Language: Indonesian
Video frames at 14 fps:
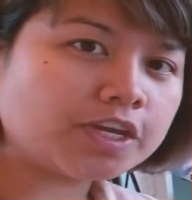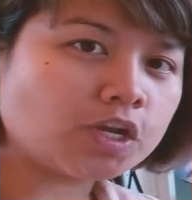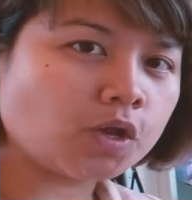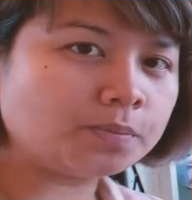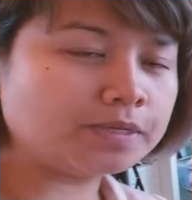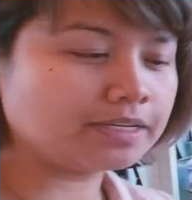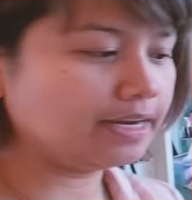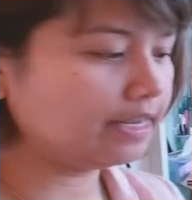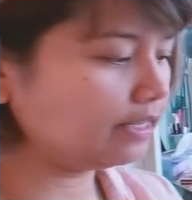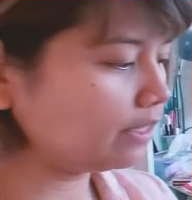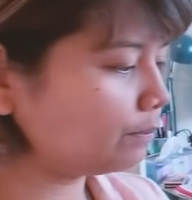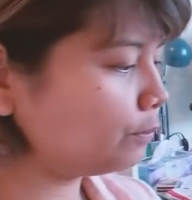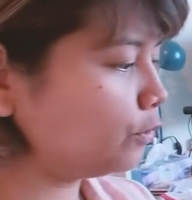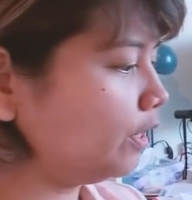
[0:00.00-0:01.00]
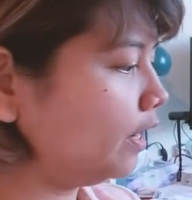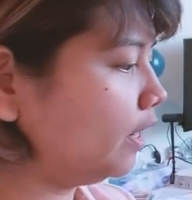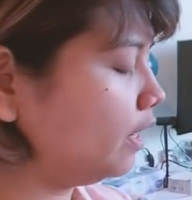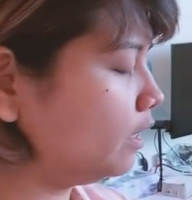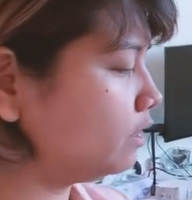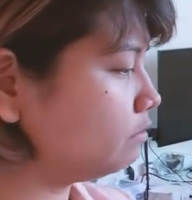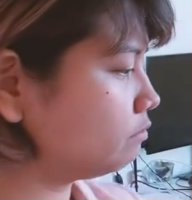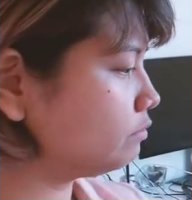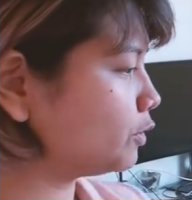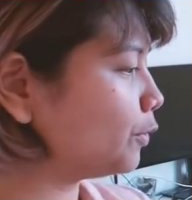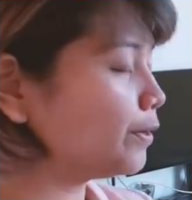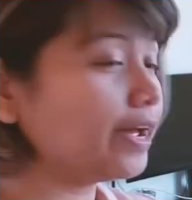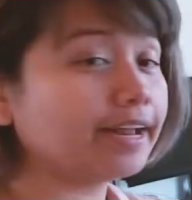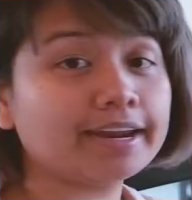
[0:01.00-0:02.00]
Jadi kalau misalnya kita punya
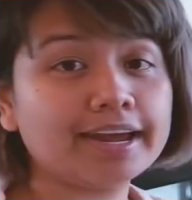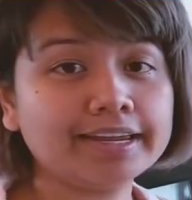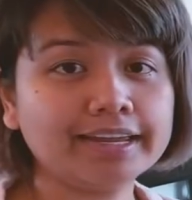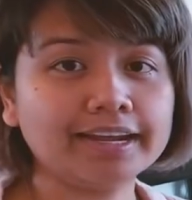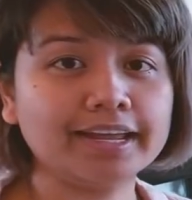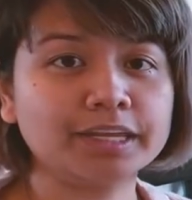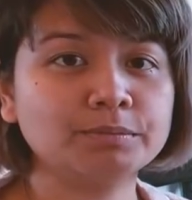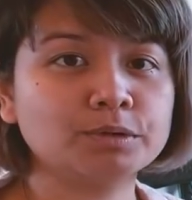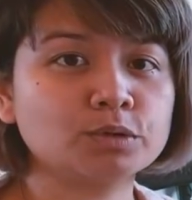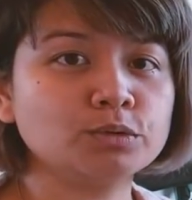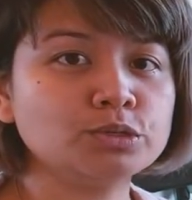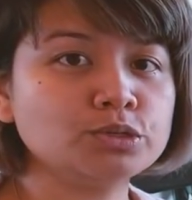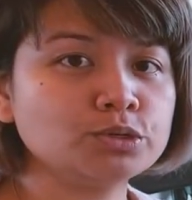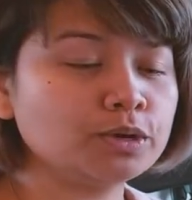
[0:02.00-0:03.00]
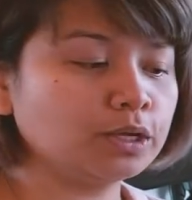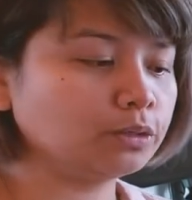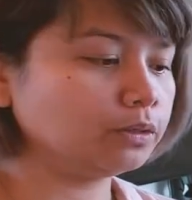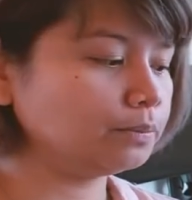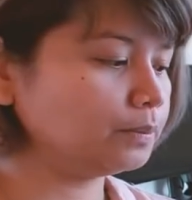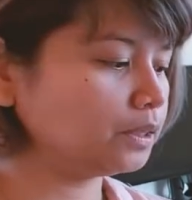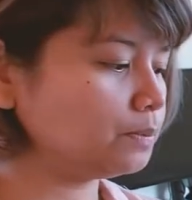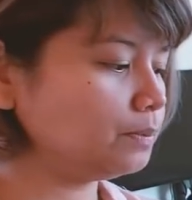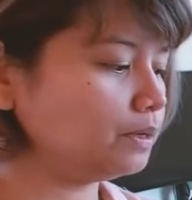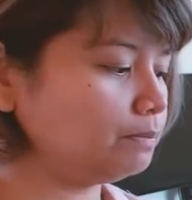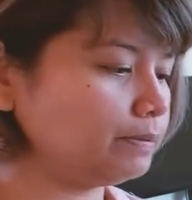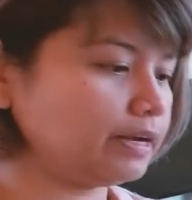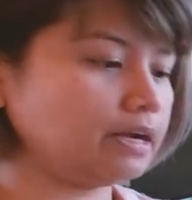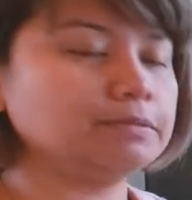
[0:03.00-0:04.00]
saudara yang lagi berkunjung atau
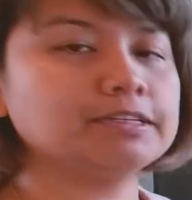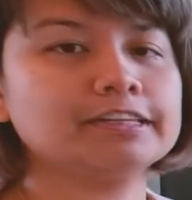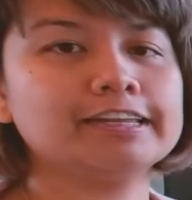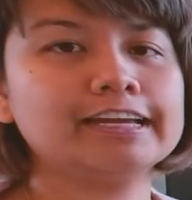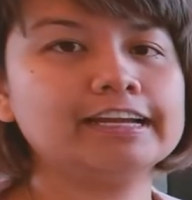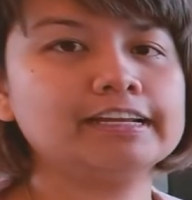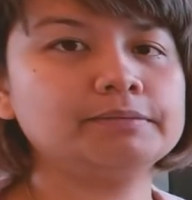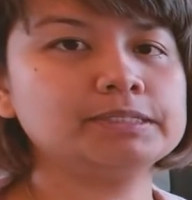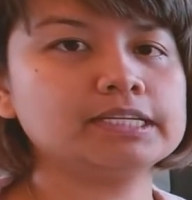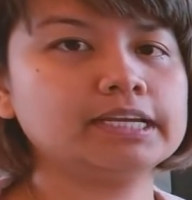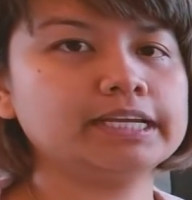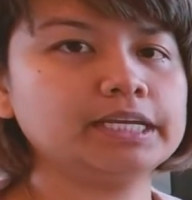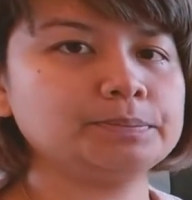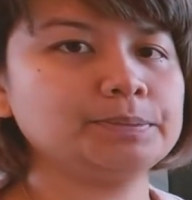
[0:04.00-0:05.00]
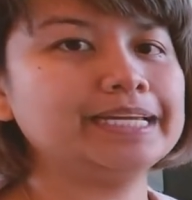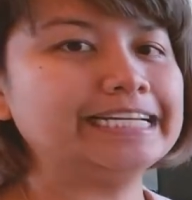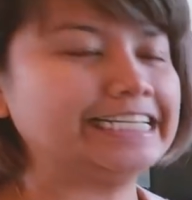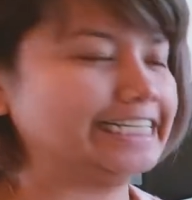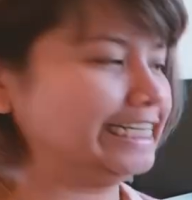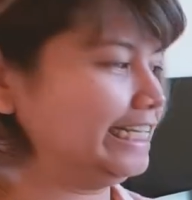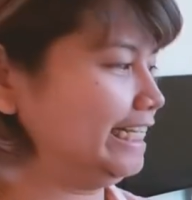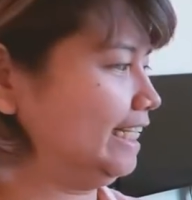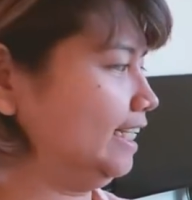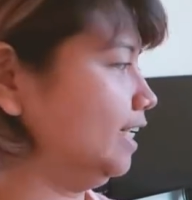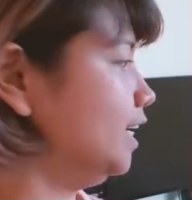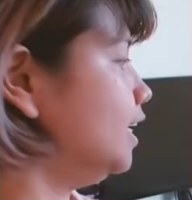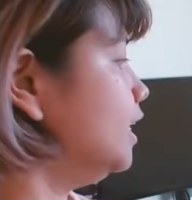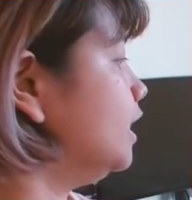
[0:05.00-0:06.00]
teman-teman, mereka bisa tinggal bisa nginepnya di sini.
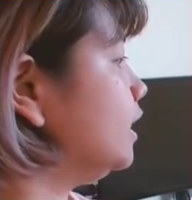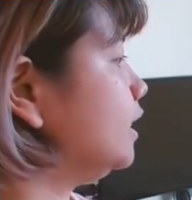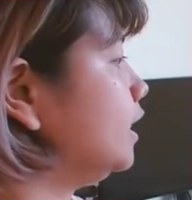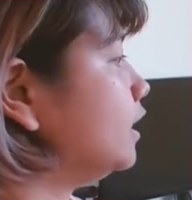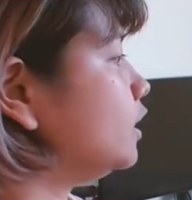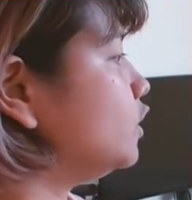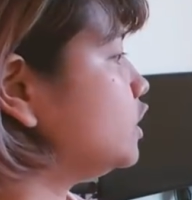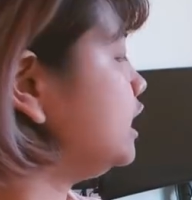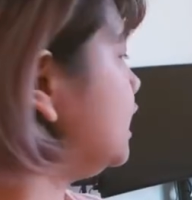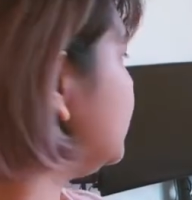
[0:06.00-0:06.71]
Nah, kalau